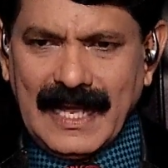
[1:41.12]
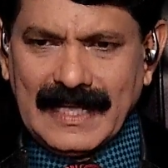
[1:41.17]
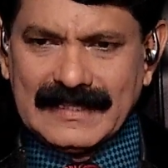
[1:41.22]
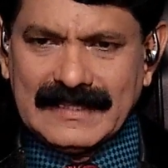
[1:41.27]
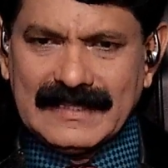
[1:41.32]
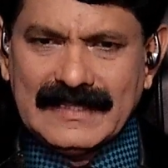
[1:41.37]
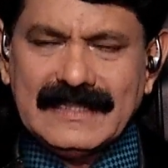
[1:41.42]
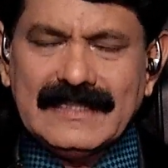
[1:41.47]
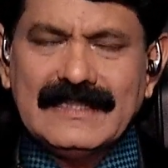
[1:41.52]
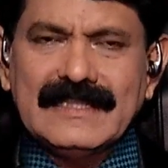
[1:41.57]

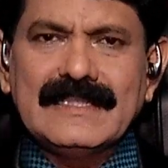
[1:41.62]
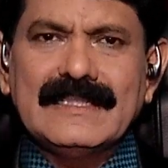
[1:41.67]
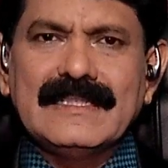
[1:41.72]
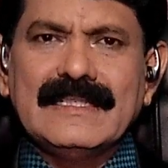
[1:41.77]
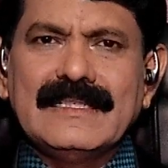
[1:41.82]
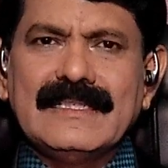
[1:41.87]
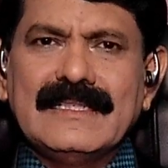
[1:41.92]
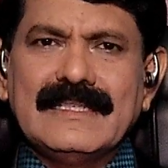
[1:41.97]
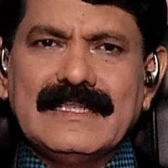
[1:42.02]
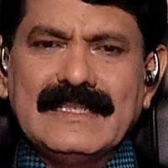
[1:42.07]
அது
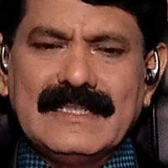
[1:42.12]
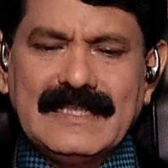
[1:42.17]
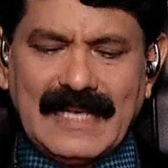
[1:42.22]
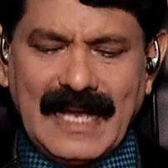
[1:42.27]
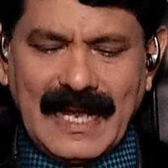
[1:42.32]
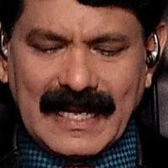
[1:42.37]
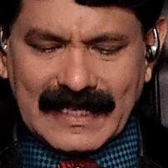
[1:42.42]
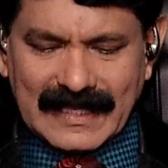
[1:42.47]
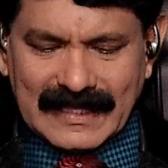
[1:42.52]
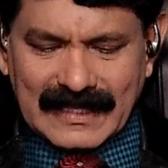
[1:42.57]

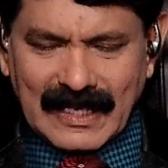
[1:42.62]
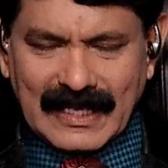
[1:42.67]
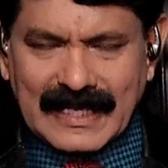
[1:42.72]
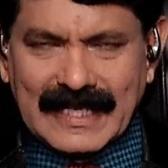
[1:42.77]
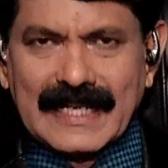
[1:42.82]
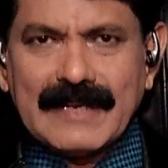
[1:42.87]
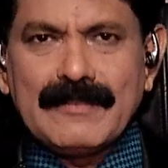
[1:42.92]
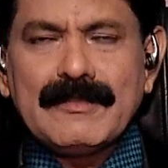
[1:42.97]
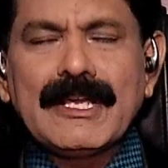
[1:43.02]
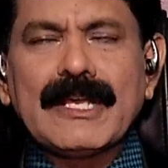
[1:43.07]
அங்கே இருக்க
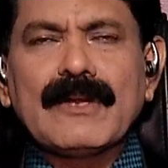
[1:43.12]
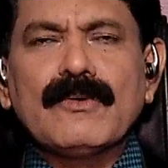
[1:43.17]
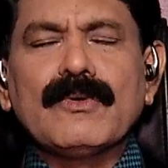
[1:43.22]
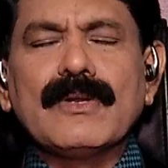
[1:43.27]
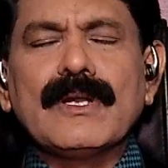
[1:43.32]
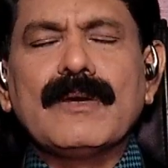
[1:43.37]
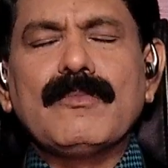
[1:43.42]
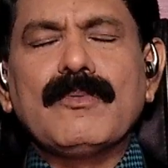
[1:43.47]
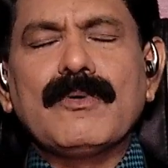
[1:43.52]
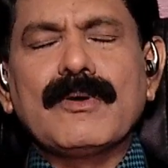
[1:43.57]
கிருமிகள்
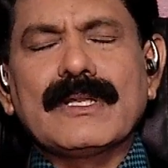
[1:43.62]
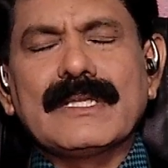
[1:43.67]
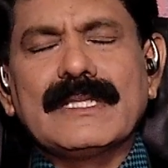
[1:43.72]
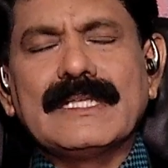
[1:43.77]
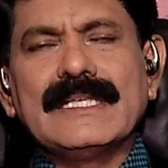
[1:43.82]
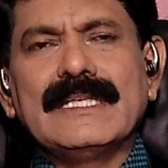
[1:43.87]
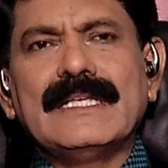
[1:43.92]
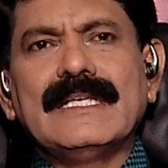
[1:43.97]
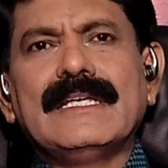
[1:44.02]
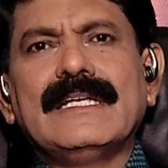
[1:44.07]
உள்ளே
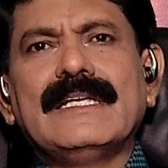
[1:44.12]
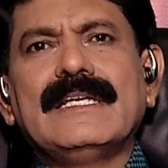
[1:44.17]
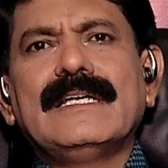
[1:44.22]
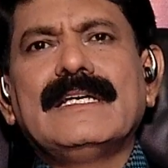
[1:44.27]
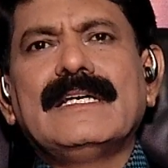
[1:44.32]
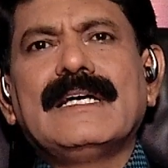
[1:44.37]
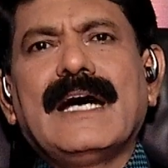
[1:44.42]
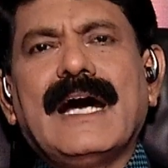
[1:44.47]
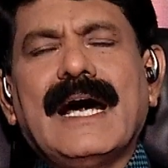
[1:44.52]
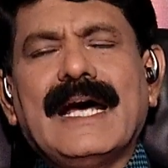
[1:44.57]
போகிறது
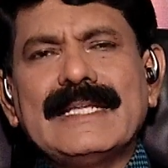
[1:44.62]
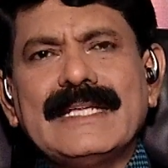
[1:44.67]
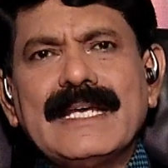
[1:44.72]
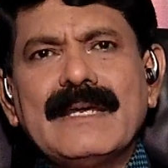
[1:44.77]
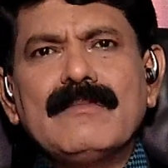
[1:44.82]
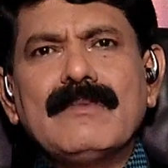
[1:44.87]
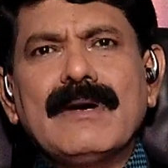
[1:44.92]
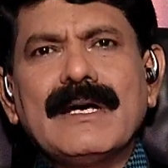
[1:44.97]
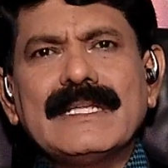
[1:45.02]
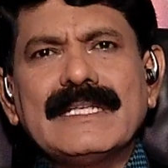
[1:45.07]
அதே
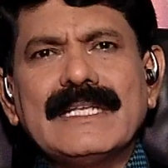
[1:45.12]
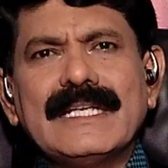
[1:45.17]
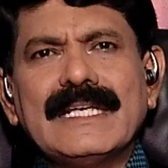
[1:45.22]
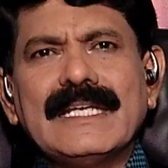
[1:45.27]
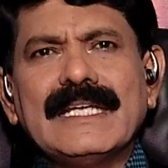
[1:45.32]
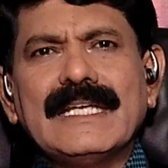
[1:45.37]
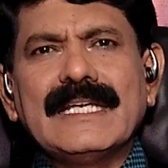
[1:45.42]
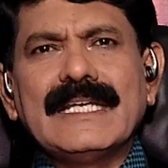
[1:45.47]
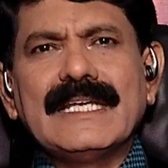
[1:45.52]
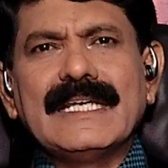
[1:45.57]
மாதிரி
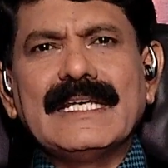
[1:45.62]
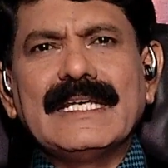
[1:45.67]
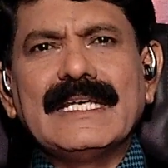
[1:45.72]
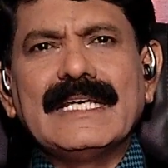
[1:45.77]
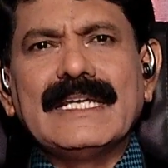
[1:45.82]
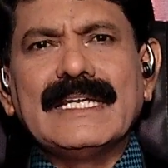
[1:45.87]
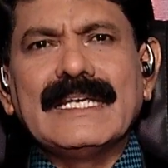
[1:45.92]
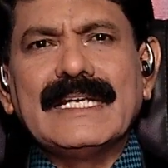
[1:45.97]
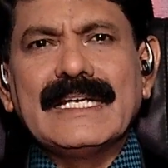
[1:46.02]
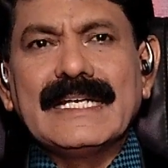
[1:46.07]

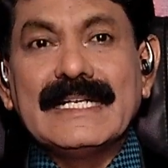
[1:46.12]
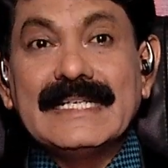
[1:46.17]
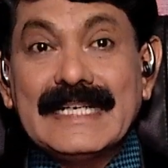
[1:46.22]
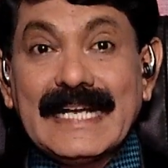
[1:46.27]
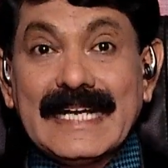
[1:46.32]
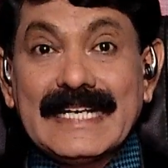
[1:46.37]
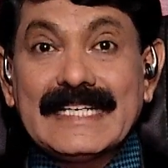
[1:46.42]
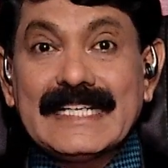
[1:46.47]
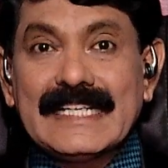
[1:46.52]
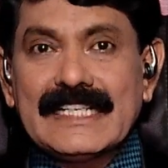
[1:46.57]

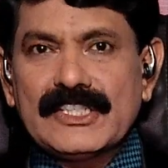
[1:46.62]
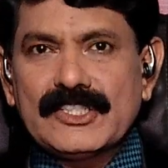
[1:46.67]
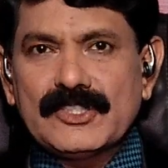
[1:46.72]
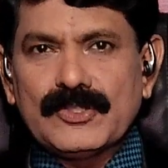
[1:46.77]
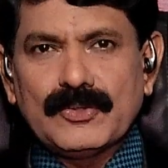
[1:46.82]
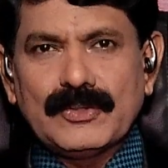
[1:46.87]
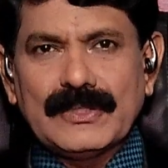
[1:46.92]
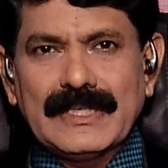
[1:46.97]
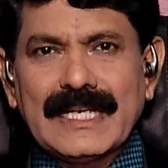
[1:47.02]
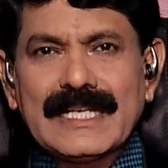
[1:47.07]
டெட்
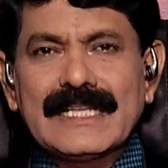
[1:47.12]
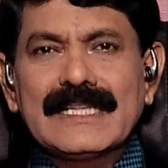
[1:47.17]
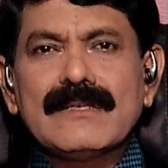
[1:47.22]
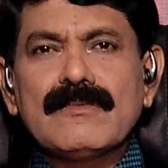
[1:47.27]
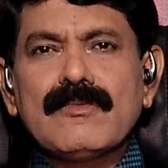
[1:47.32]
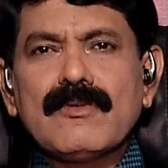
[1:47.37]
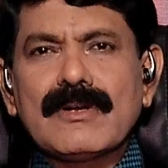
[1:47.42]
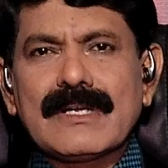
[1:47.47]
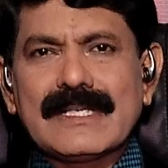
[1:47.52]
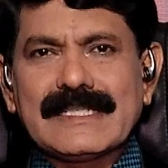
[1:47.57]
டிஷ்யூ இறந்து
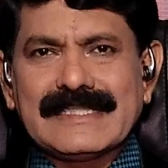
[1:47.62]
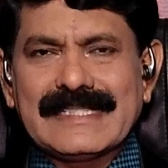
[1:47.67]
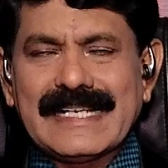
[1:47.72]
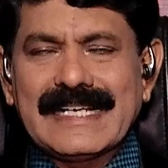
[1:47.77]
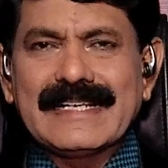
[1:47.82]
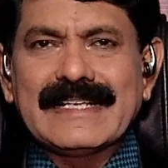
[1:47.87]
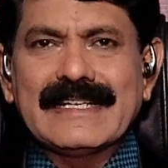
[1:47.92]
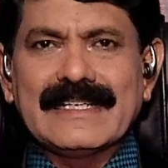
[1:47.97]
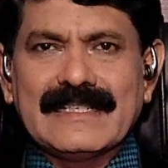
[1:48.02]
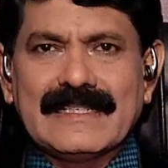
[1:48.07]
போன
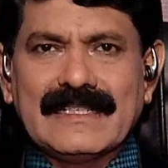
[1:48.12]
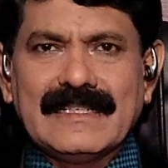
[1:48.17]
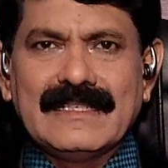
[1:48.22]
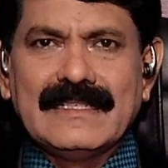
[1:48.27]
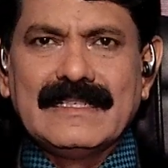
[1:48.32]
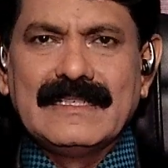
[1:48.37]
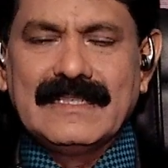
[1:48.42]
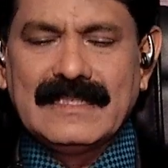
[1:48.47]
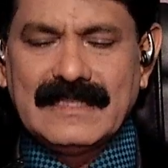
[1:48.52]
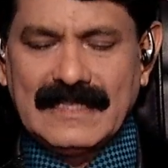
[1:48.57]
செல்கள்
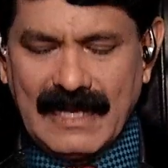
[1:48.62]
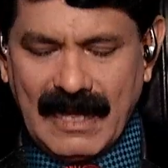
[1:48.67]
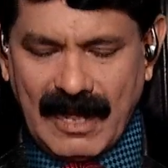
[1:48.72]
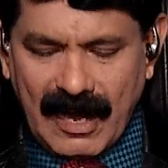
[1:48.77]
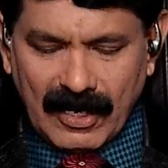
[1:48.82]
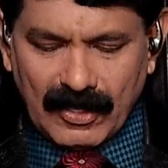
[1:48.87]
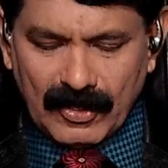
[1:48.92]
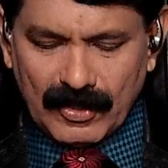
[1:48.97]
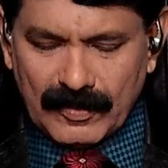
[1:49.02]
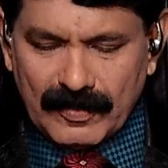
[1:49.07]

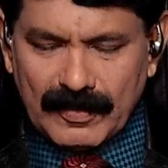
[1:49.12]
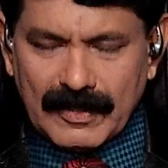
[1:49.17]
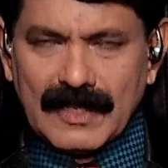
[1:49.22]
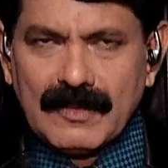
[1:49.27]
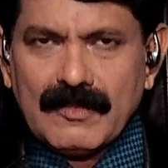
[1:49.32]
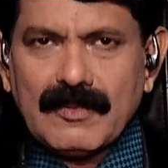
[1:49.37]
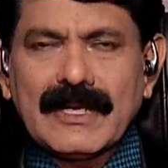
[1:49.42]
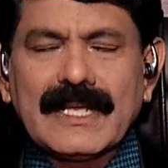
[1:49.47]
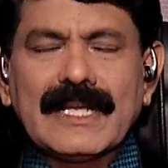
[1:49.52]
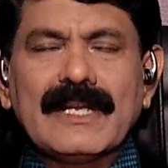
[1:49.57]

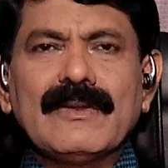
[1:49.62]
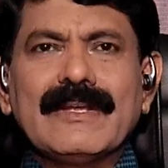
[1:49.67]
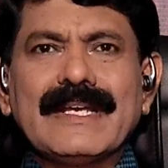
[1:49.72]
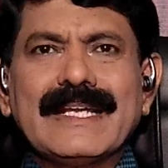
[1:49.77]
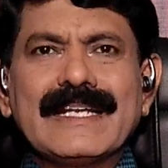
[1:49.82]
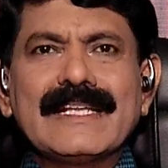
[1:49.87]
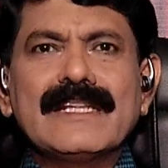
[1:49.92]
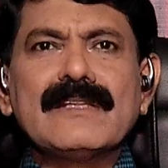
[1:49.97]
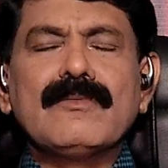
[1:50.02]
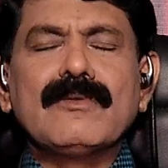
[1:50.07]
ஆணூர்புடைய முனையில்
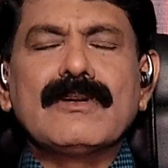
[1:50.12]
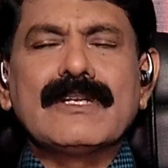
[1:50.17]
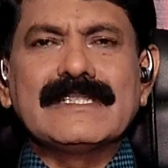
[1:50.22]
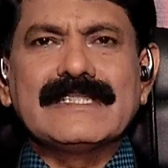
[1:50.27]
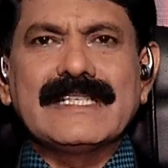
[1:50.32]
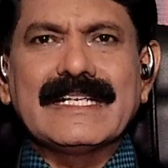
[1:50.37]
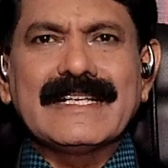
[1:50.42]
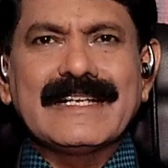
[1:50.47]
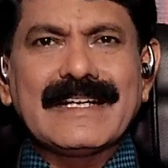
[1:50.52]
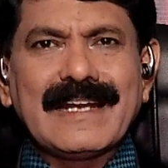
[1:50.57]
இறந்து போன
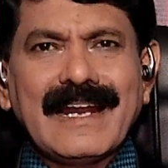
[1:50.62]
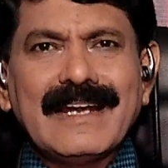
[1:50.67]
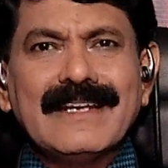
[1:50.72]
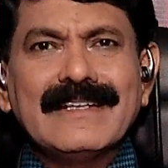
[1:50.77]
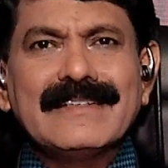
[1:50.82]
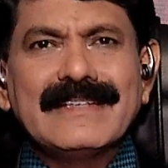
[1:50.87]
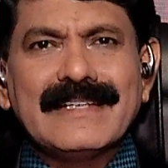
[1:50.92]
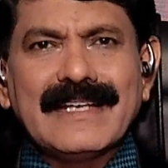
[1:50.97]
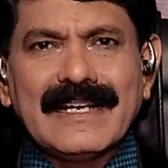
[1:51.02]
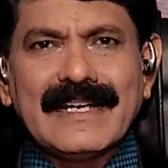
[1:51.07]
செல்கள்
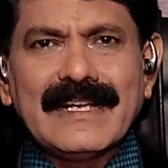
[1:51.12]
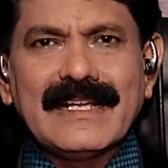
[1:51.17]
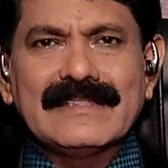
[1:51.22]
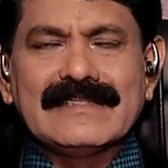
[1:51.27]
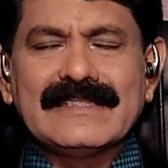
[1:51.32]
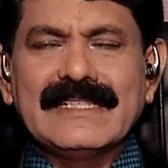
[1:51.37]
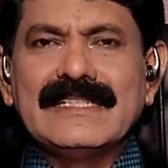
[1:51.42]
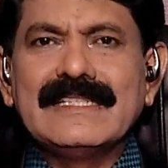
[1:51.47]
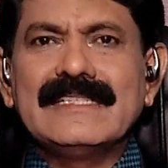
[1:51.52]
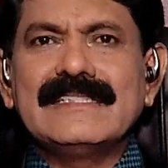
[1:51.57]
அழுக்கு
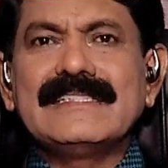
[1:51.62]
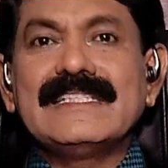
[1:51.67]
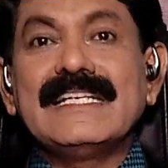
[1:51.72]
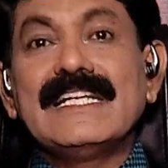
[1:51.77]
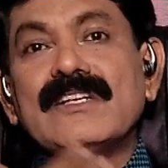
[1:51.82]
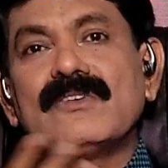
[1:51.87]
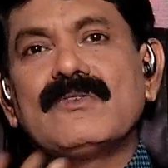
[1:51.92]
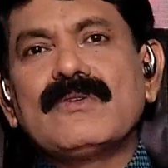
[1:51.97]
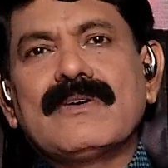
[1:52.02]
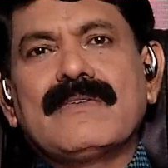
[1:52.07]
எல்லாம் சேர்ந்து
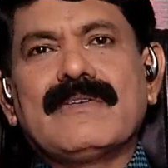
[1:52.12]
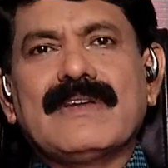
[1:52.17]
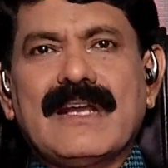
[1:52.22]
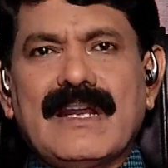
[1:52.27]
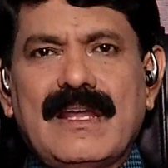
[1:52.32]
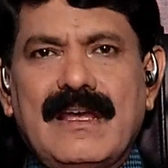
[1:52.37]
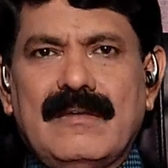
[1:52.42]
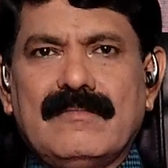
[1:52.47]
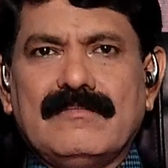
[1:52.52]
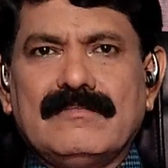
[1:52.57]
சீல் கூட
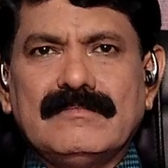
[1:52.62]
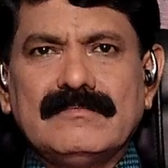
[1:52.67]
வரலாம்